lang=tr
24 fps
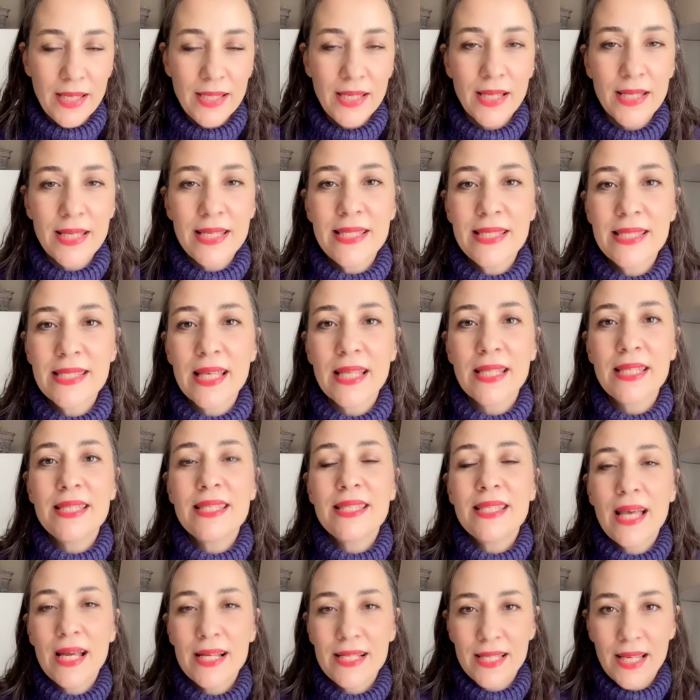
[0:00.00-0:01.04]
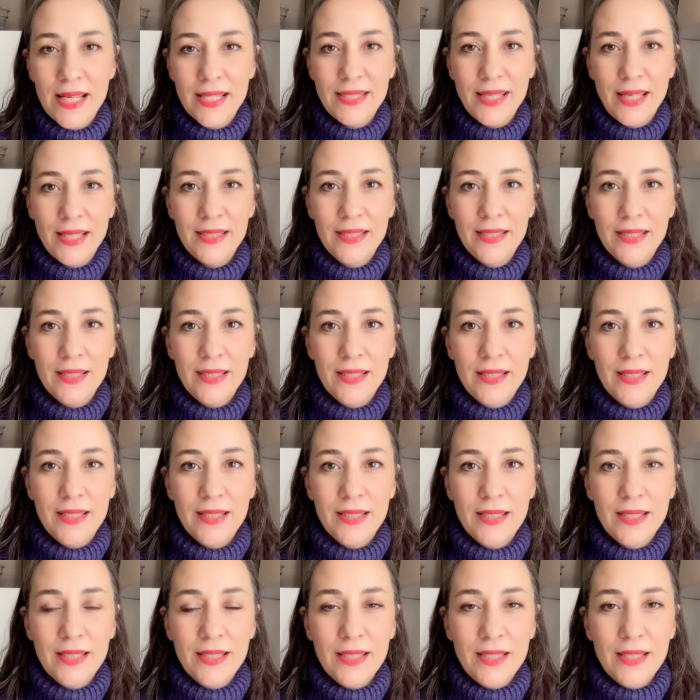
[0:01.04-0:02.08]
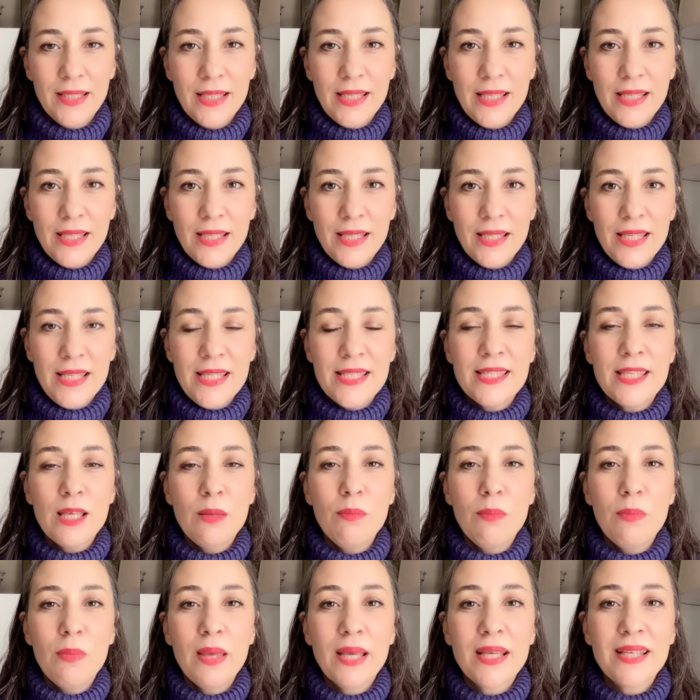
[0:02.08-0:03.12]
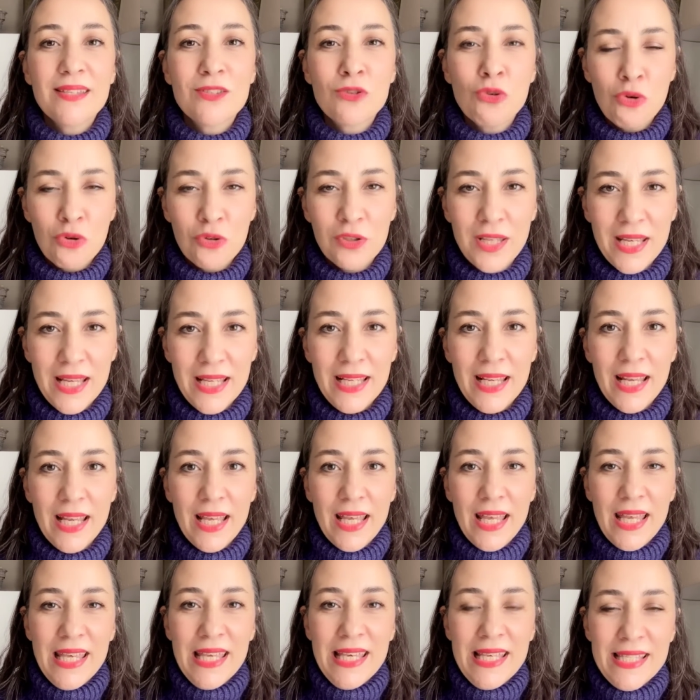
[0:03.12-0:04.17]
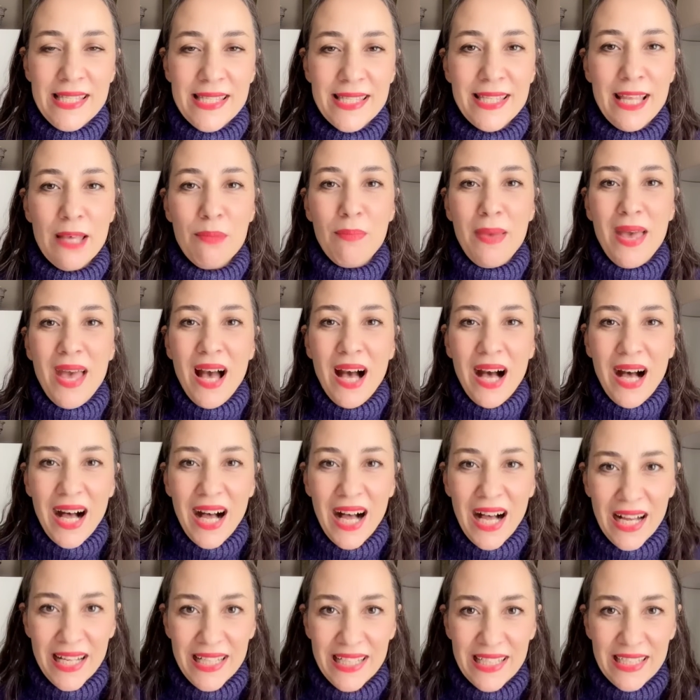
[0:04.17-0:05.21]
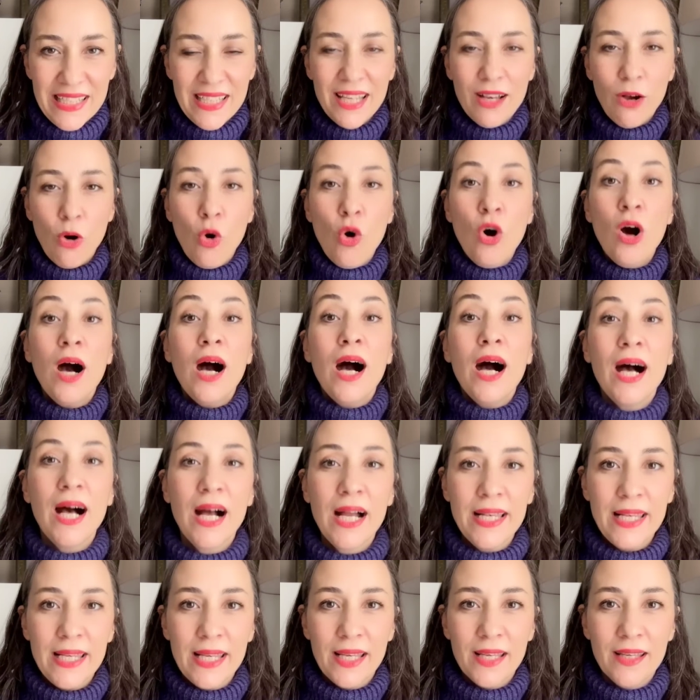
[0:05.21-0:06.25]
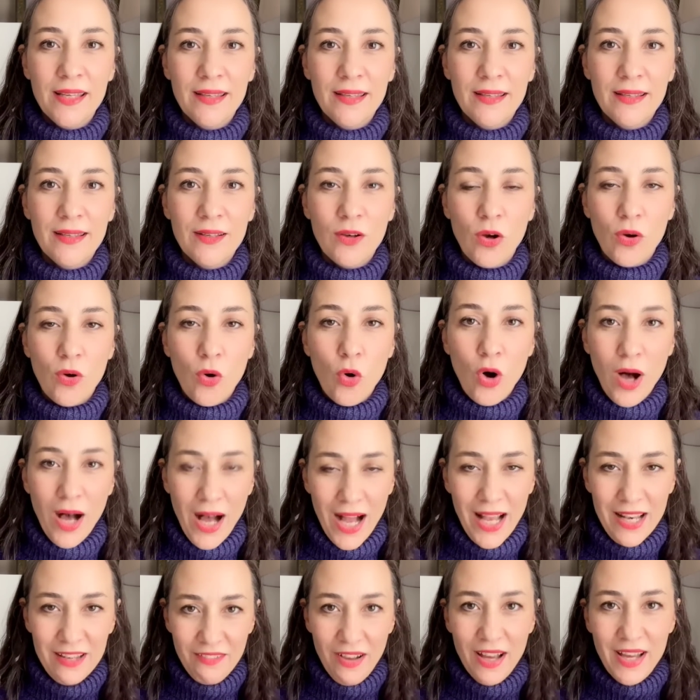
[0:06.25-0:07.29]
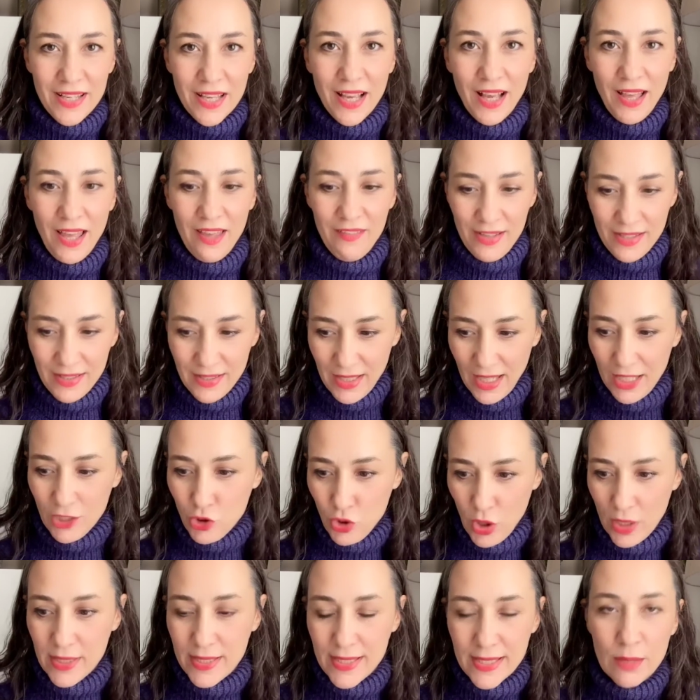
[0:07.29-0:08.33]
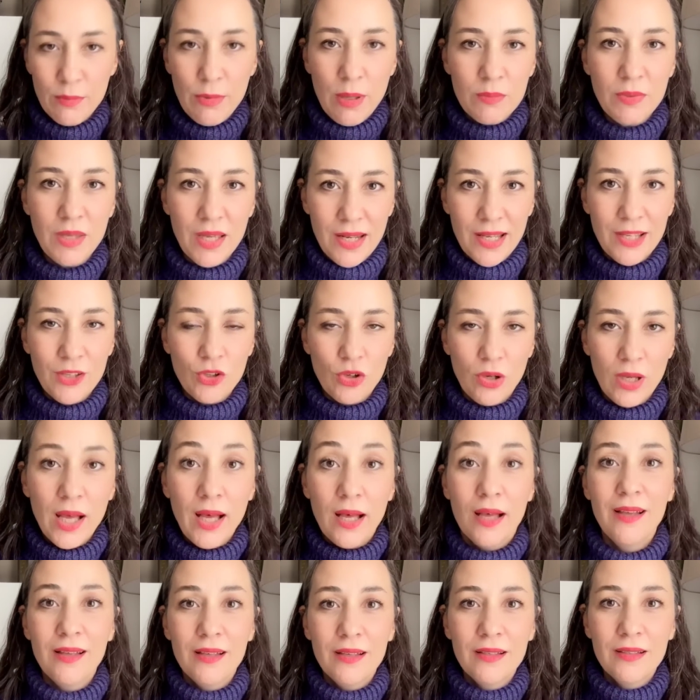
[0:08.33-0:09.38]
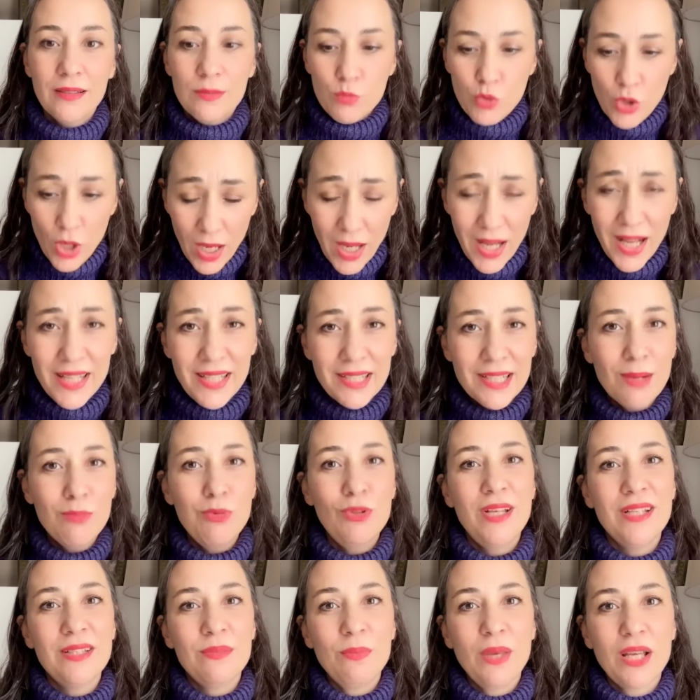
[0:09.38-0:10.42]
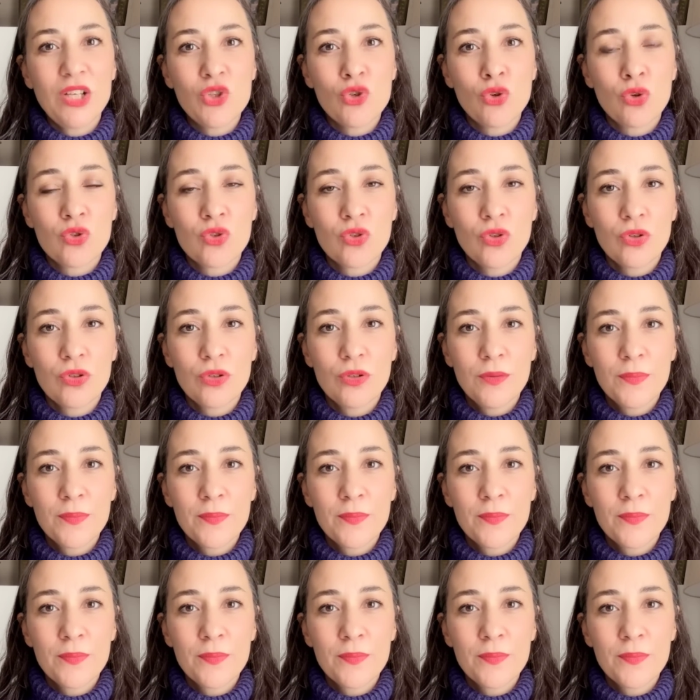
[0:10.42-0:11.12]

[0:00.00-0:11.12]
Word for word: Yani insan ister zaten. İstememek zor değil. İsteme halini, o hali. O hal var ya, evet ya şu an istemem gerekiyor. Ha, bu hali kabul etmek çok zor.